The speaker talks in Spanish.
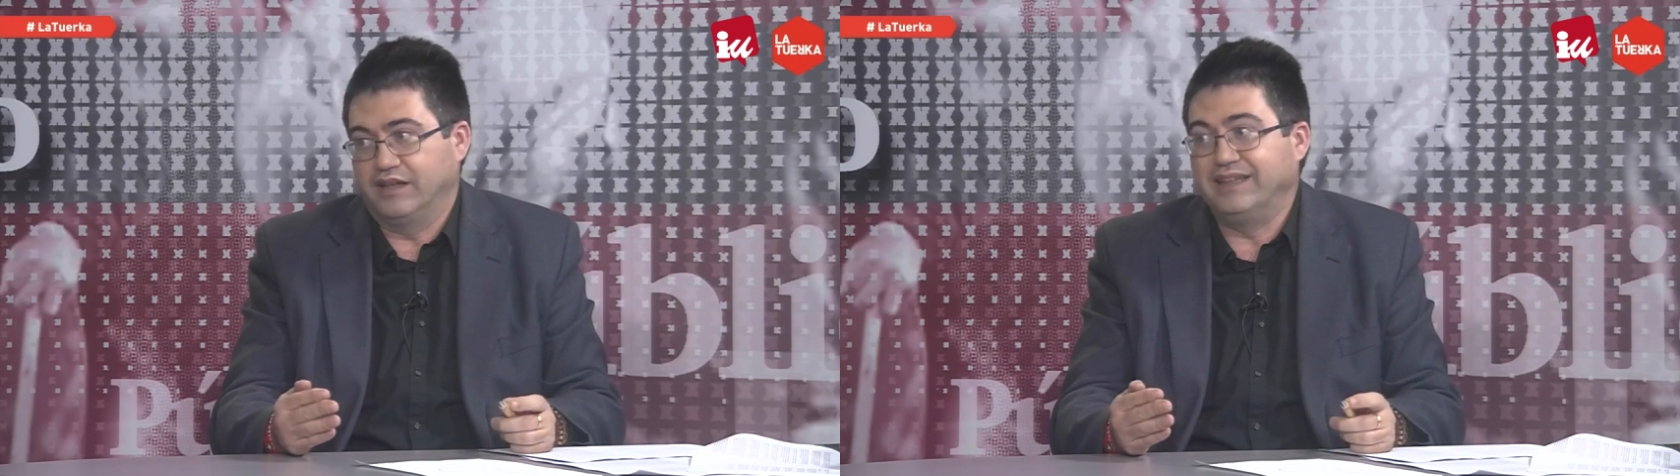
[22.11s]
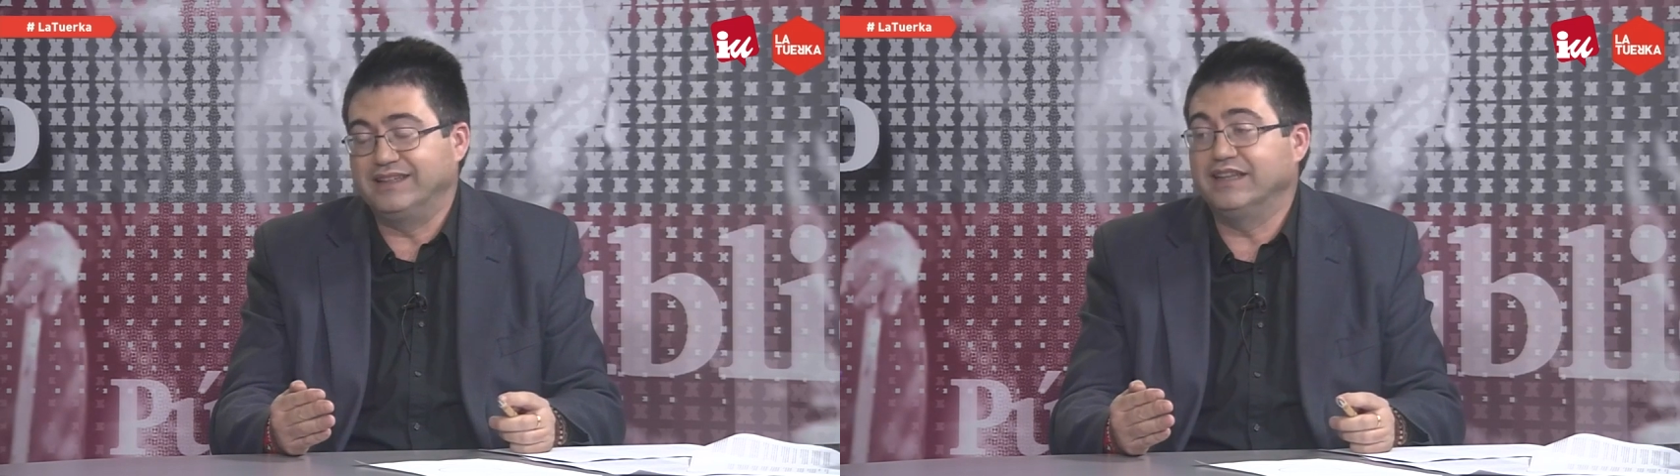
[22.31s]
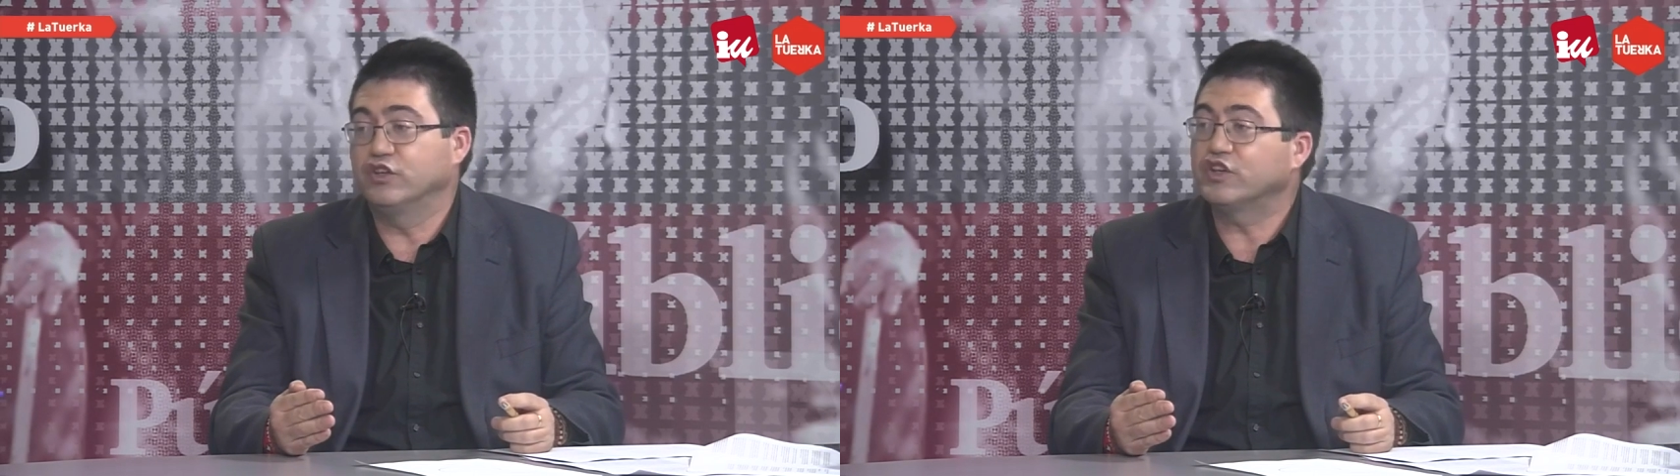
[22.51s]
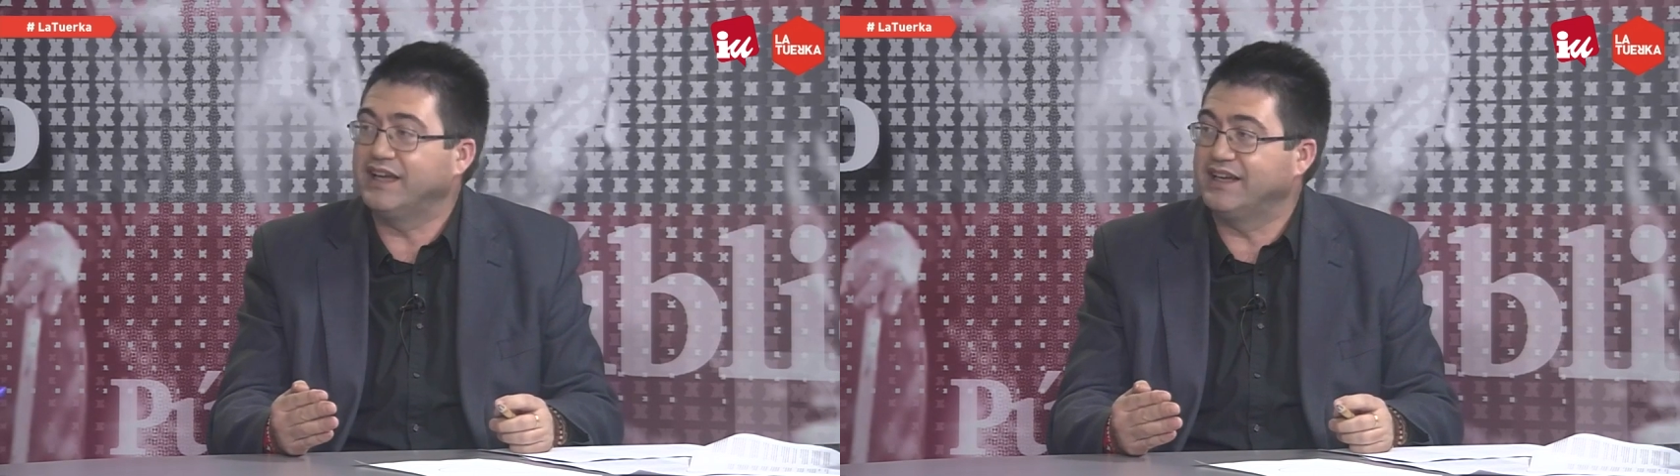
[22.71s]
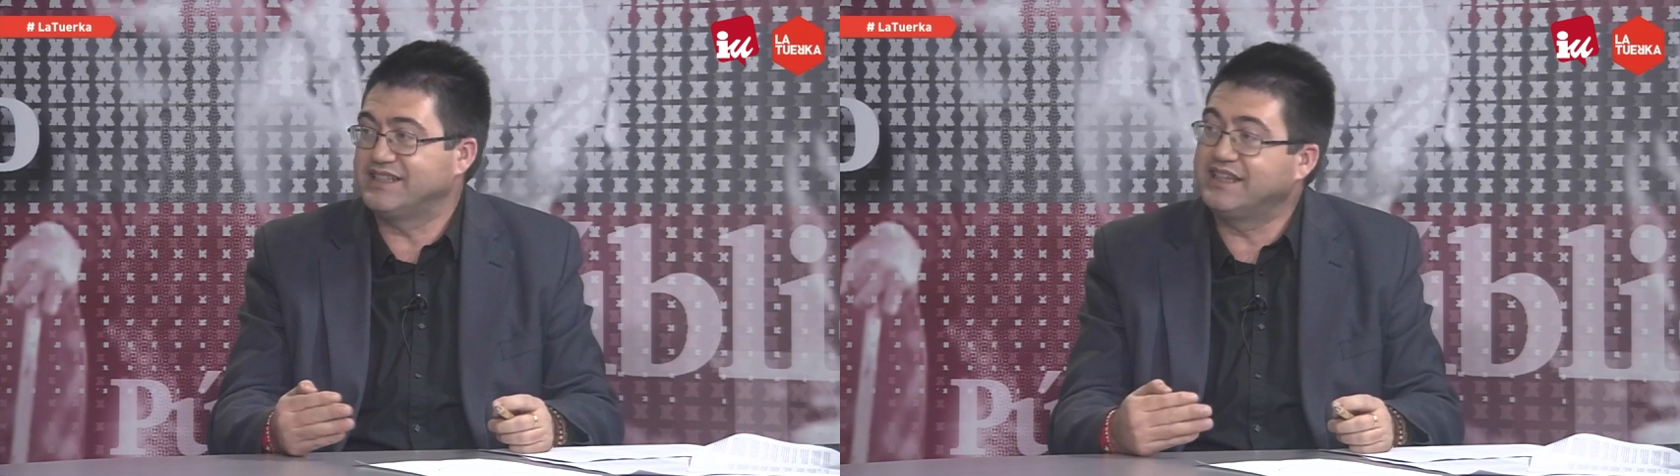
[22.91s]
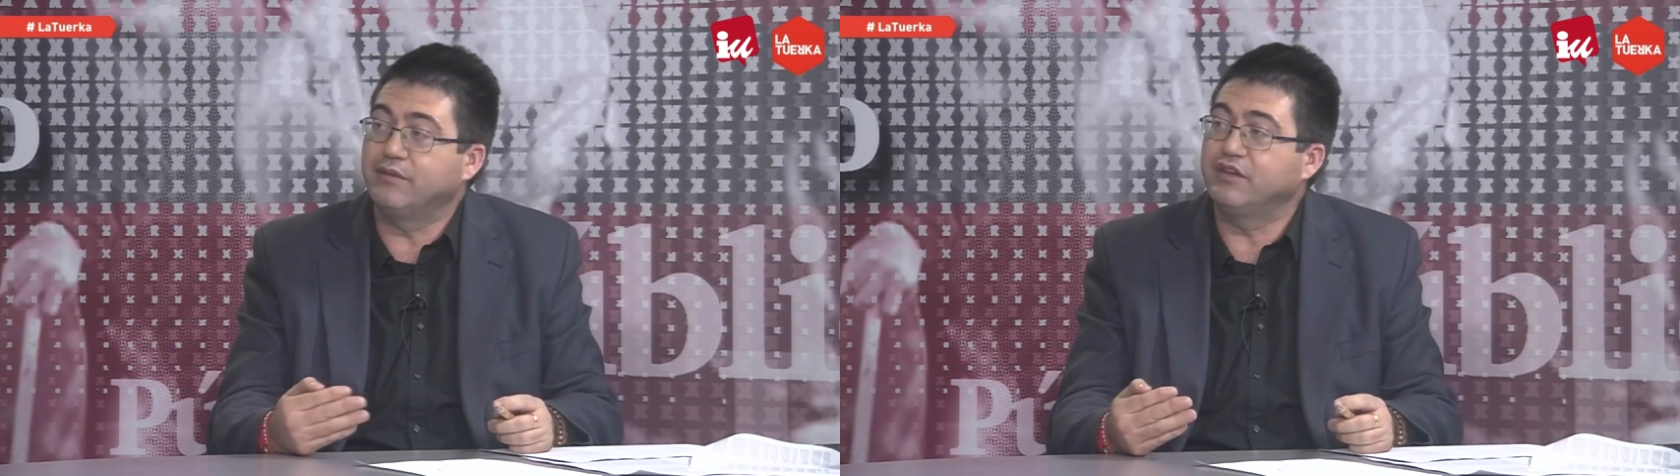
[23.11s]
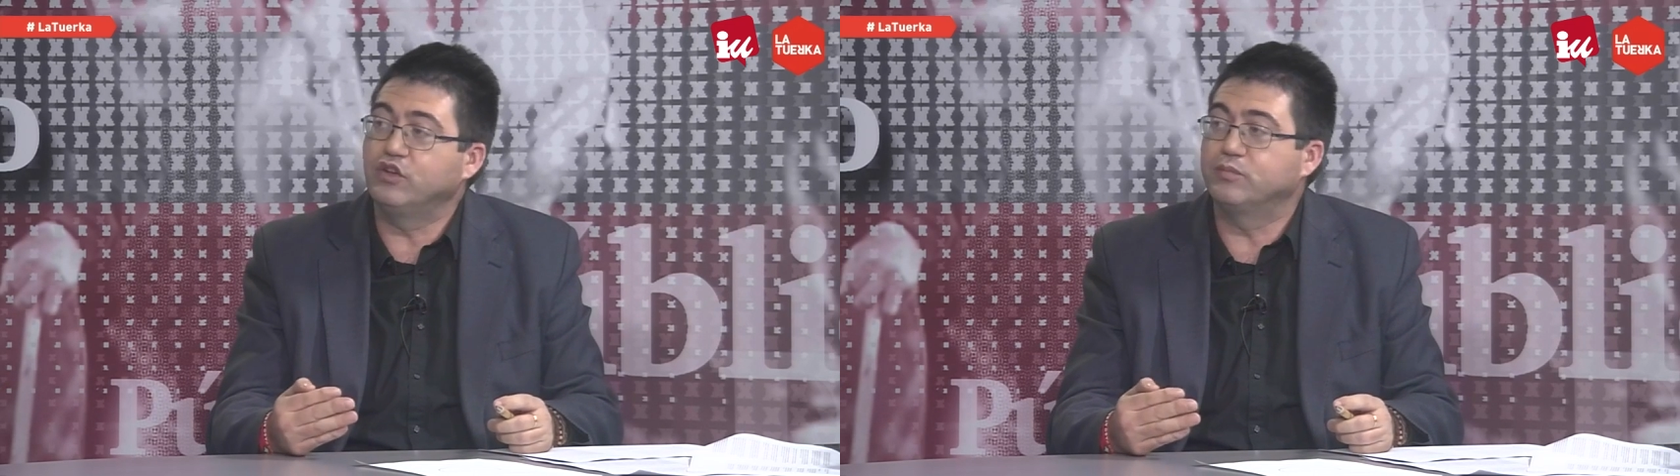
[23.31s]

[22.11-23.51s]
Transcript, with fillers: entiendo que sigue habiendo